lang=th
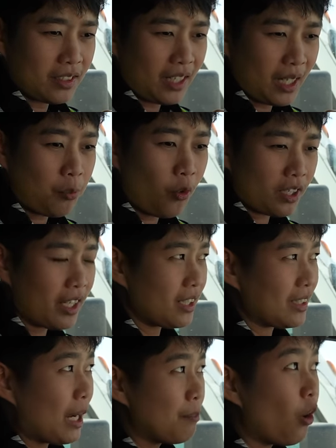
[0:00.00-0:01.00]
อะไรพวกนี้
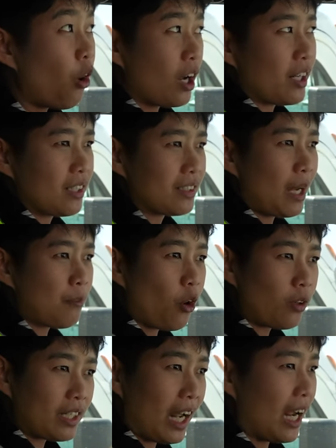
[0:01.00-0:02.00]
ตามพอร์ตอะตามออ
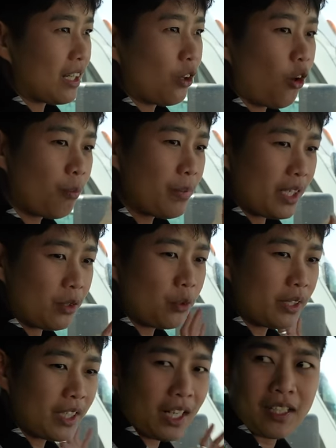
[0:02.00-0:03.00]
กนาดลองบีดนู่
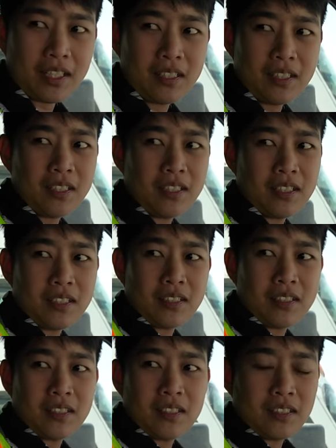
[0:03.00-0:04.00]
นนี่นั่นอะอ๋อตาม
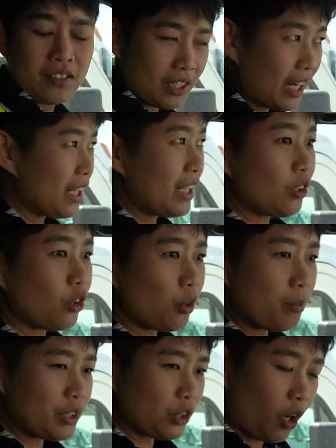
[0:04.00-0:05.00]
ท่าเรือใช่อันนั้นก็
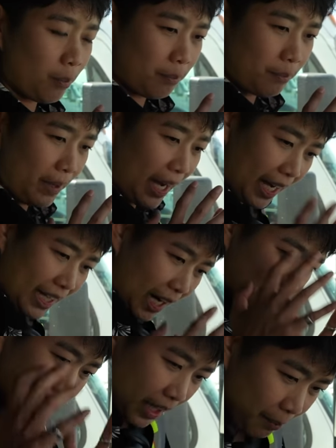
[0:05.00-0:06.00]
ต้องไปสอบแอด
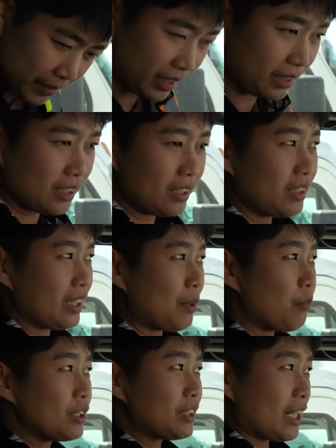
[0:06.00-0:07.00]
อัพเพิ่มอีกแต่
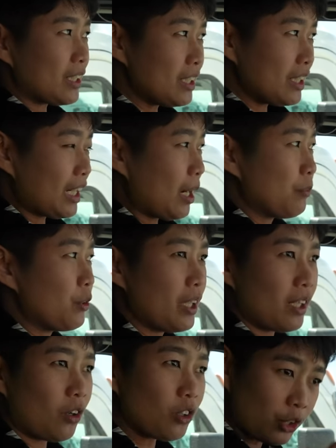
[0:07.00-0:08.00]
บริษัทที่นิกทำอยู่
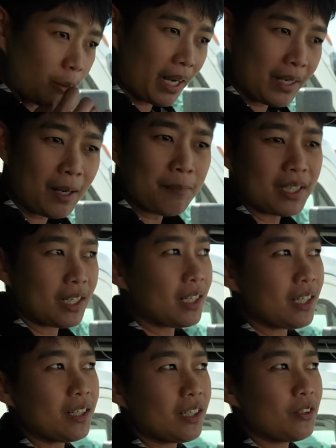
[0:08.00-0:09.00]
เนี่ยก็สอบแอดอัพเหมือนกัน
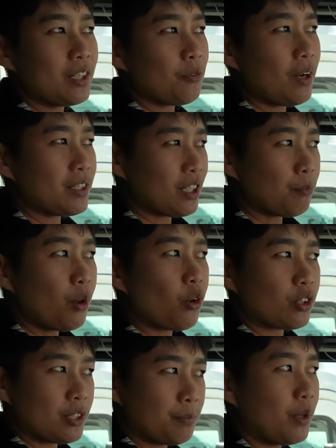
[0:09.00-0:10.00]
นะเขาเรียกว่าดับเบิล
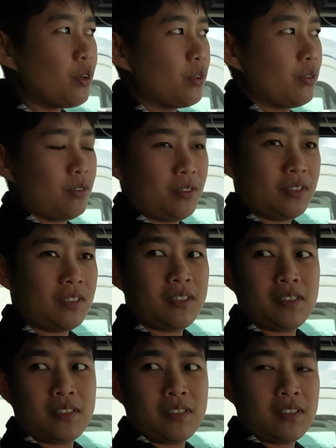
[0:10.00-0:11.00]
กับทริปเปิล
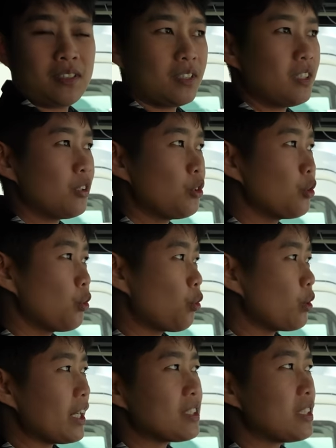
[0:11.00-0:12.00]
คืออยู่ๆ
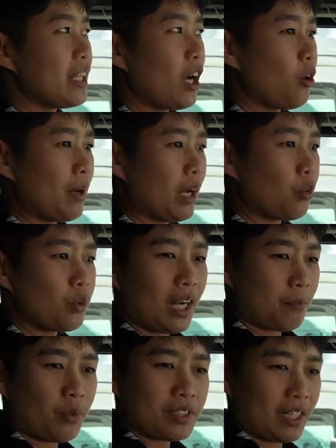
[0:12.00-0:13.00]
คุณได้ ซี ดี แอล มาคุณ
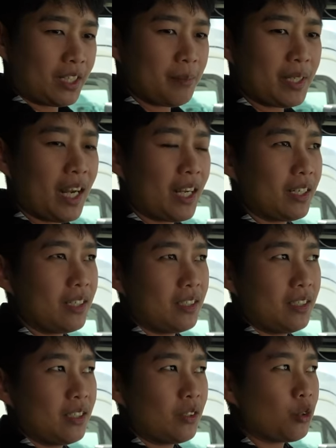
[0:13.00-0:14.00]
ขับบริษัทนี้ไม่ได้
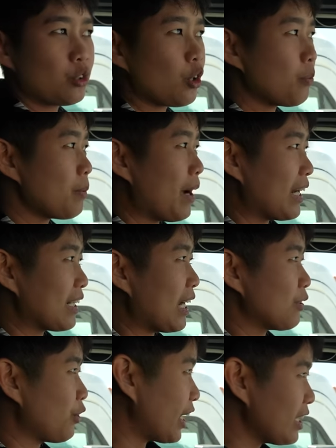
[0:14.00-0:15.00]
คุณจะต้องไปผ่านกา
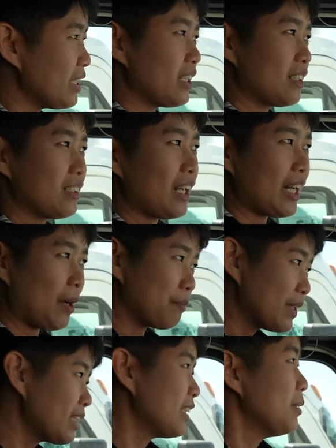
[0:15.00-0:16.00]
รเทรนอีกระดับ
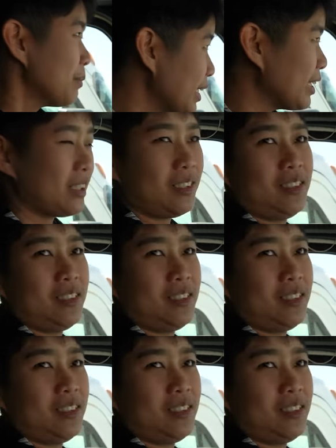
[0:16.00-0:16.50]
หนึ่งขึ้นไปอีก